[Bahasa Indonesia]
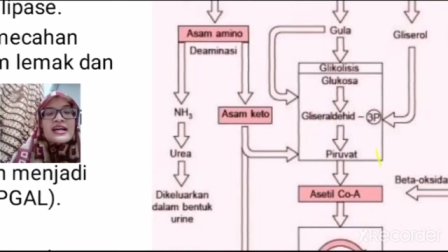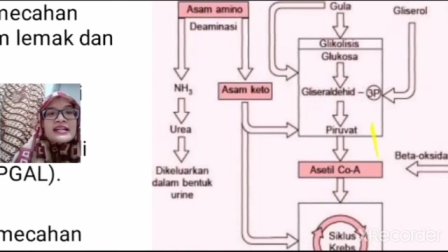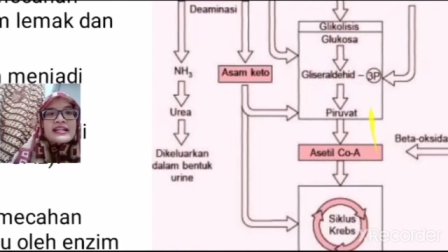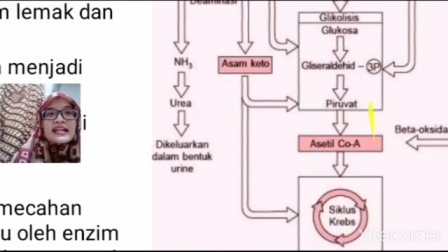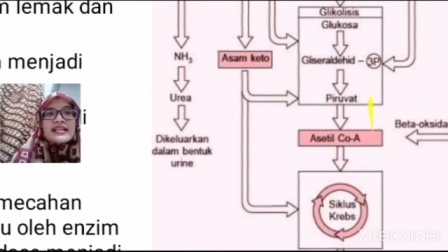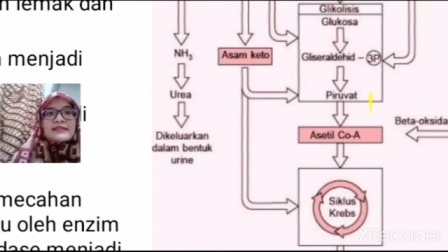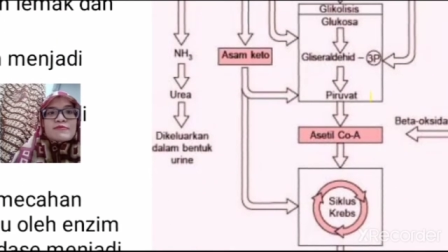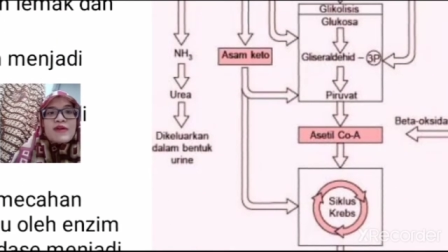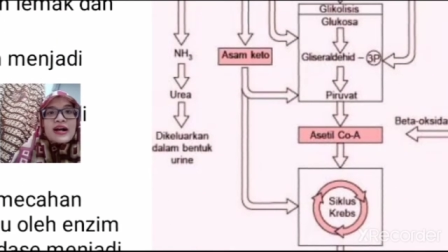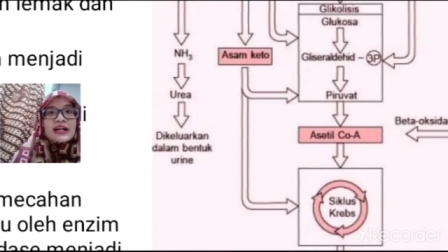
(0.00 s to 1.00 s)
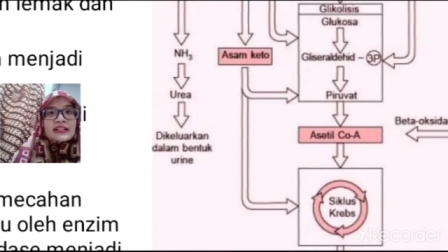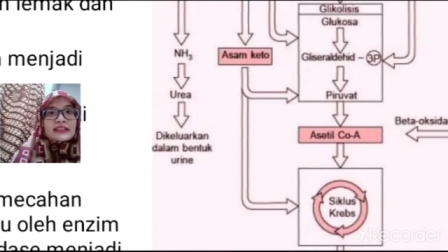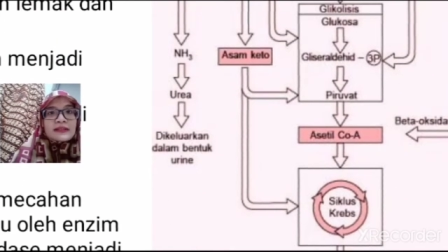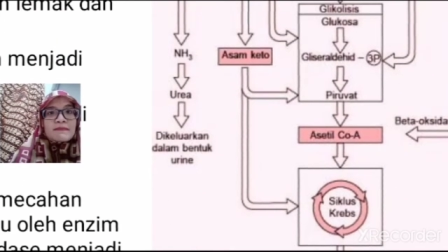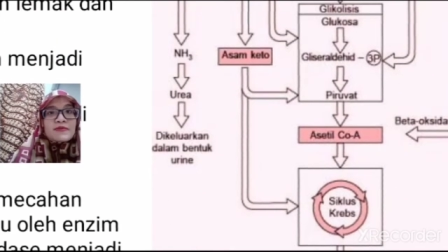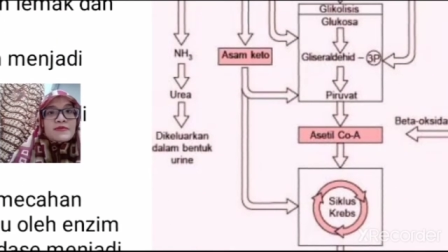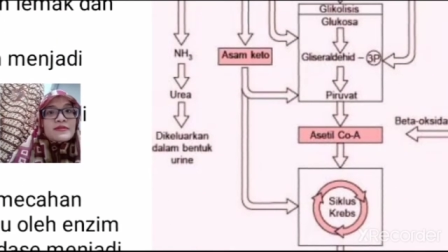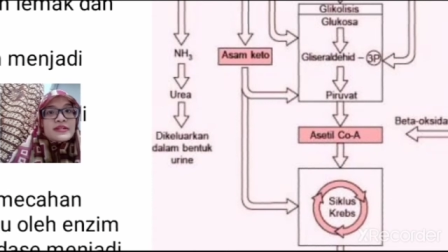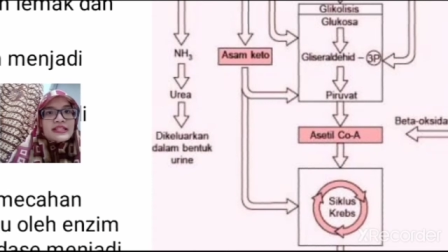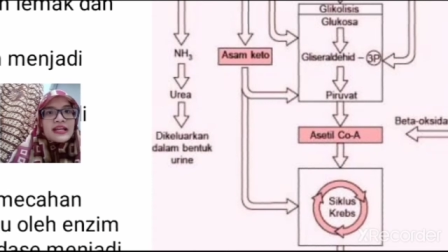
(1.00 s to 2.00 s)
dan semua akan ketemu
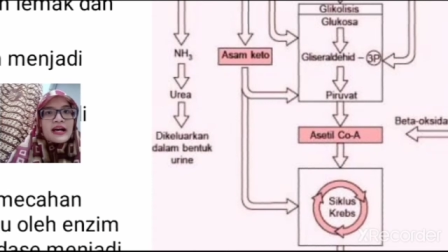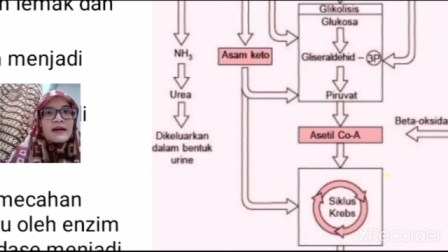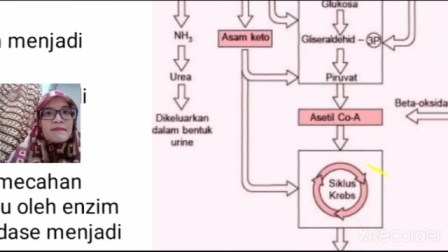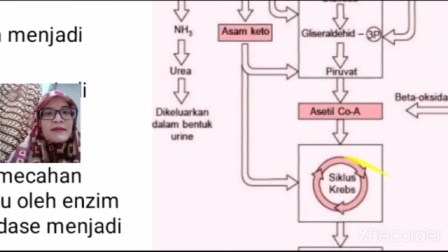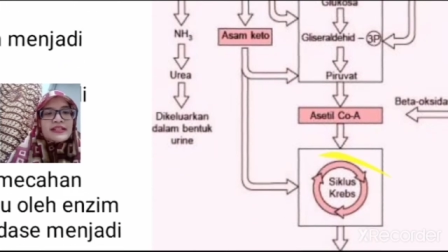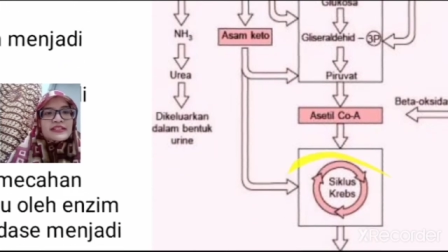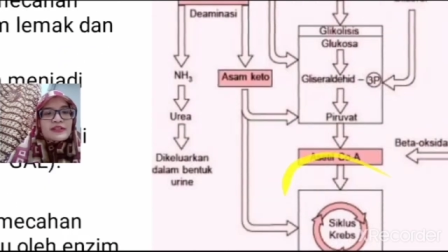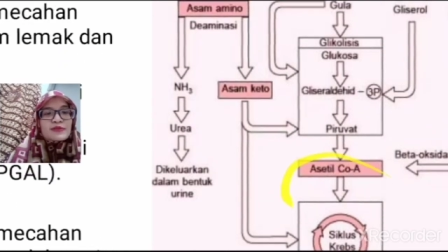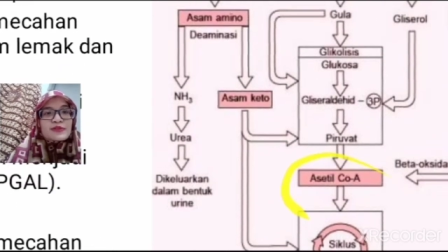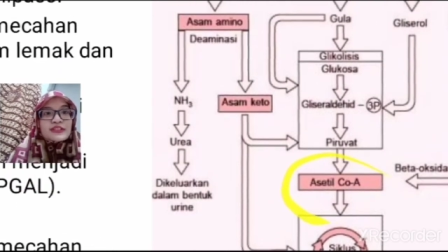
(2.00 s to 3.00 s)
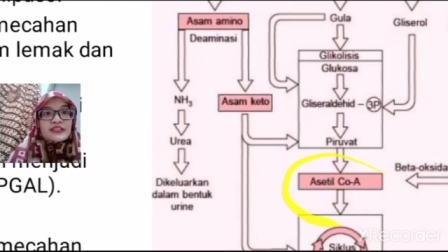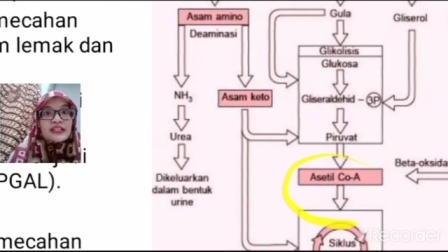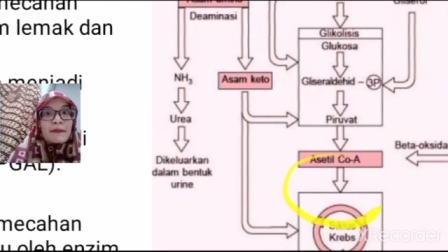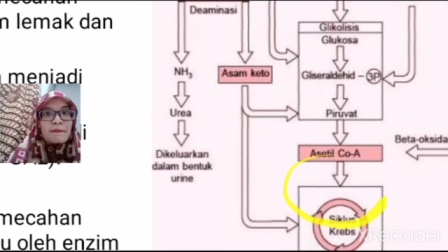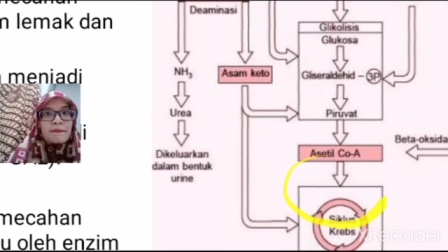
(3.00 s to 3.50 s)
di tahapan siklus Krebs.